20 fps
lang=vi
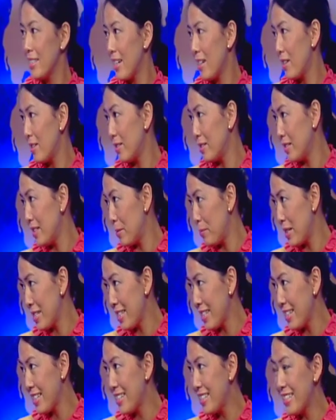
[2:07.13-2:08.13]
chào bác
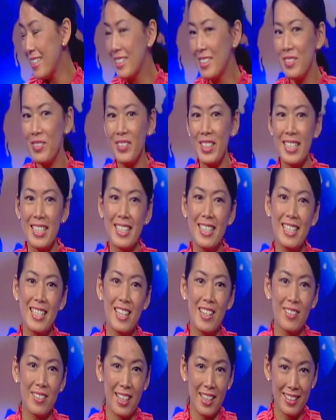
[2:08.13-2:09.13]
sĩ Hương và xin
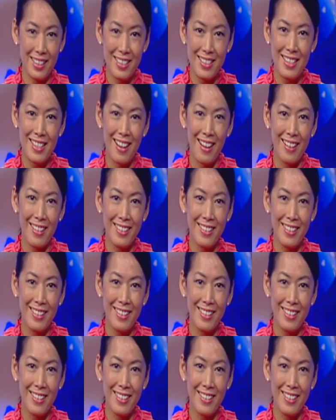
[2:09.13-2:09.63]
chào khán thính giả.